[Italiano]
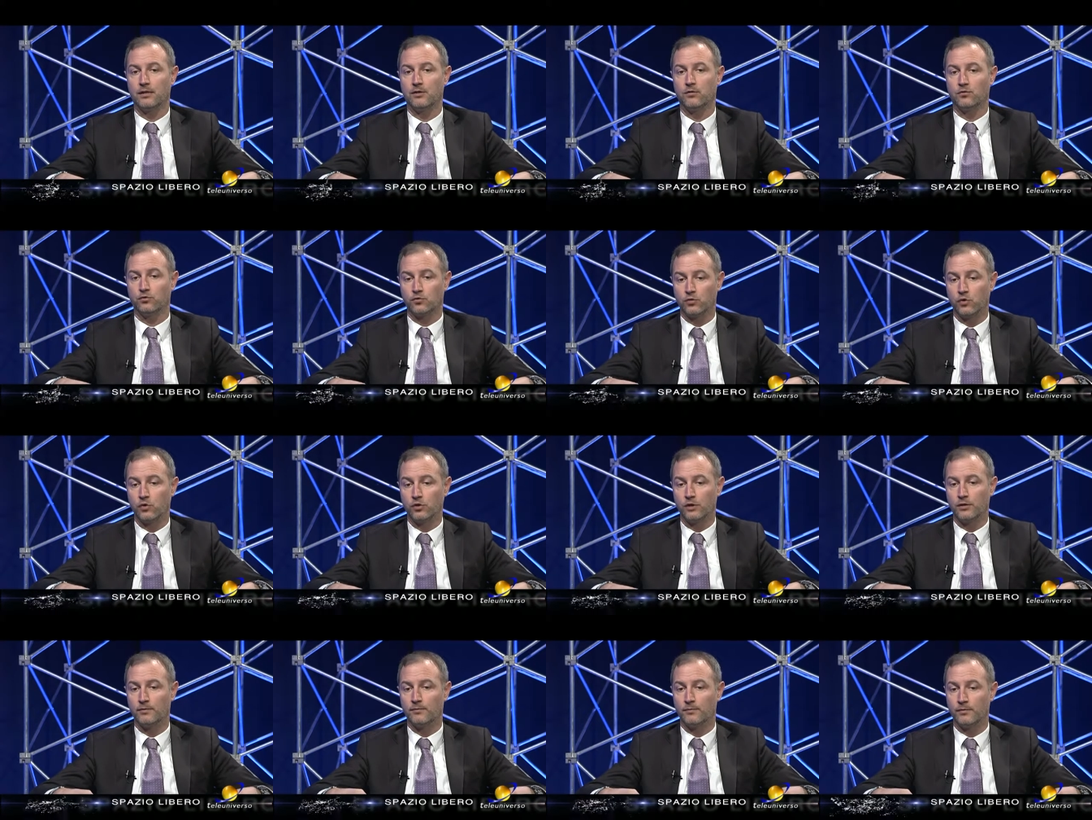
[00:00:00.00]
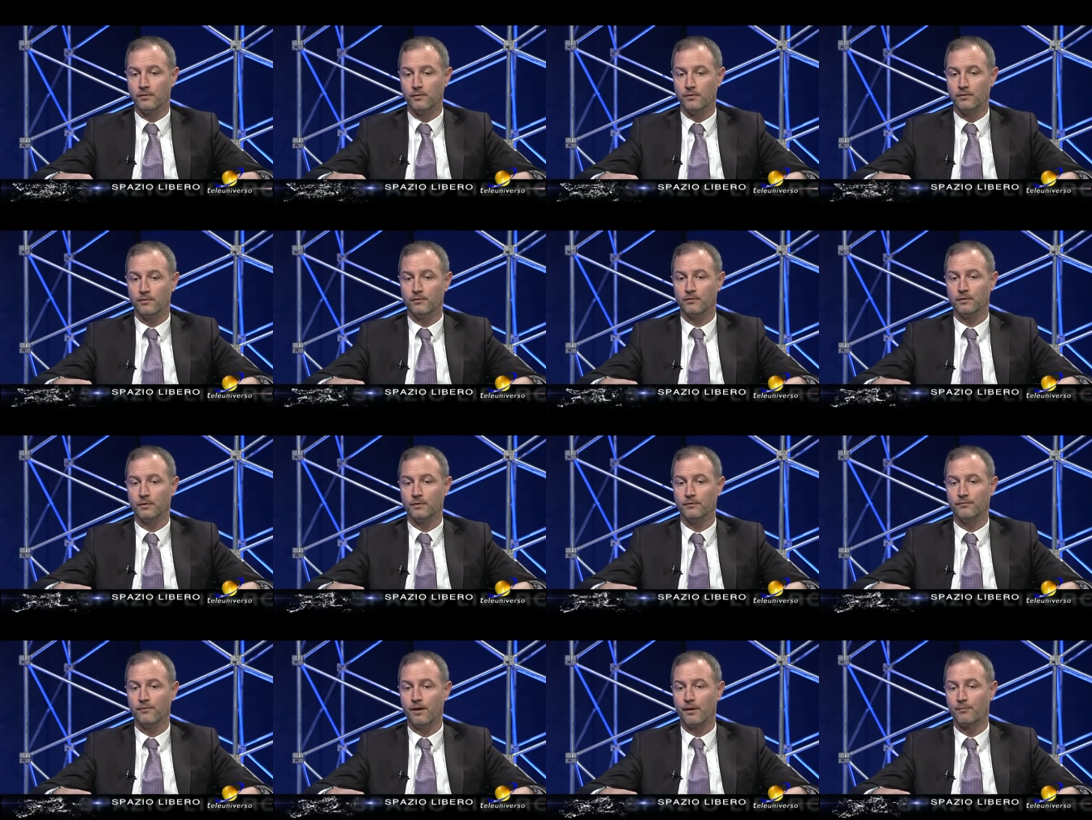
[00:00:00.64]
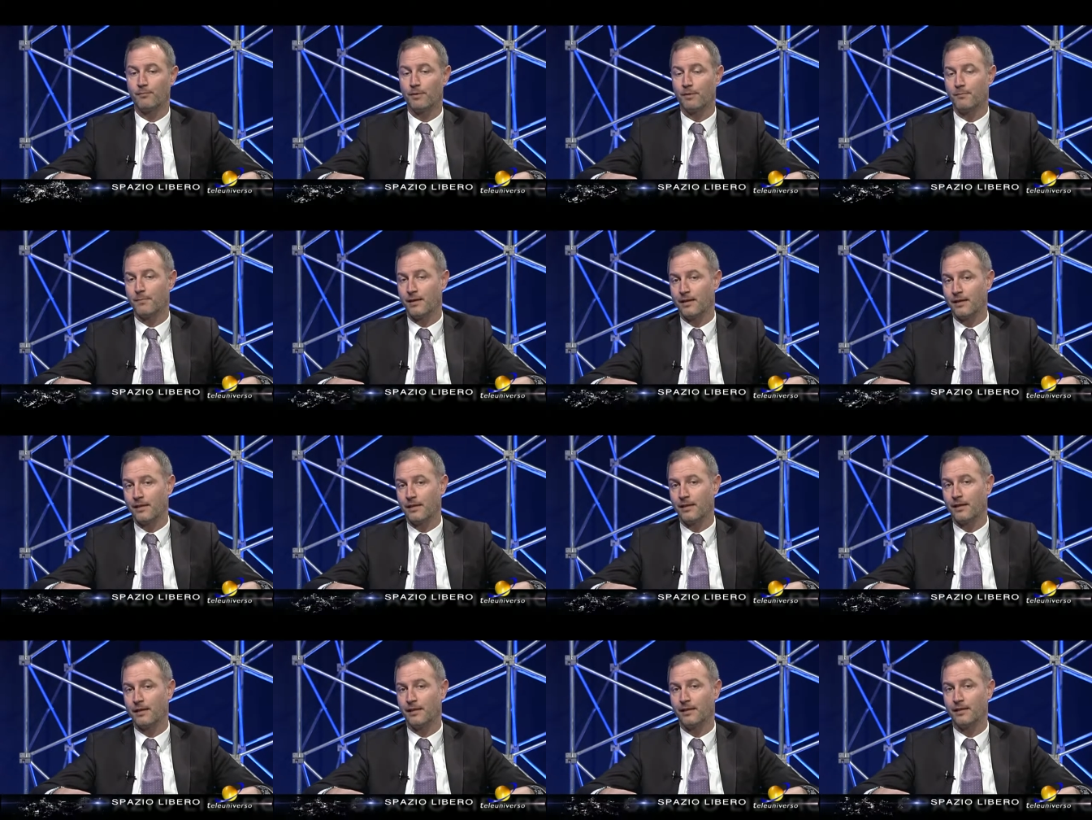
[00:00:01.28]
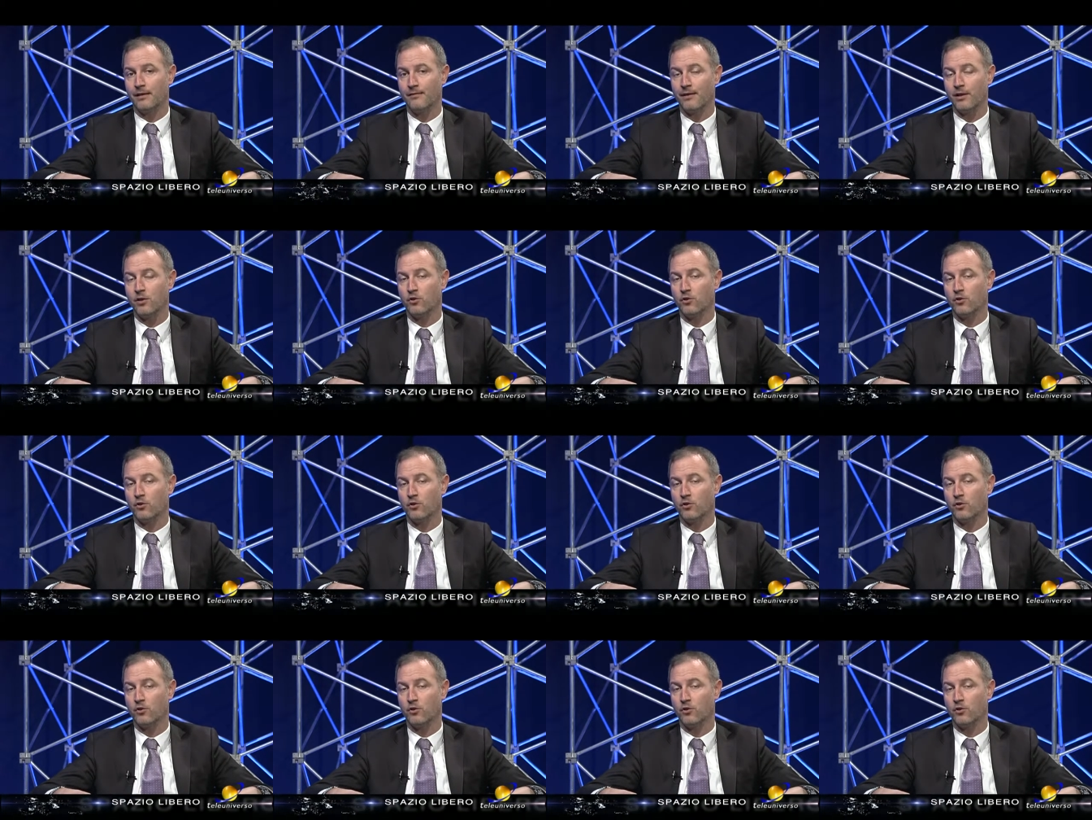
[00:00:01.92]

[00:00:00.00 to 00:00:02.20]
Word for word: non solo di, eh, di far permanere i livelli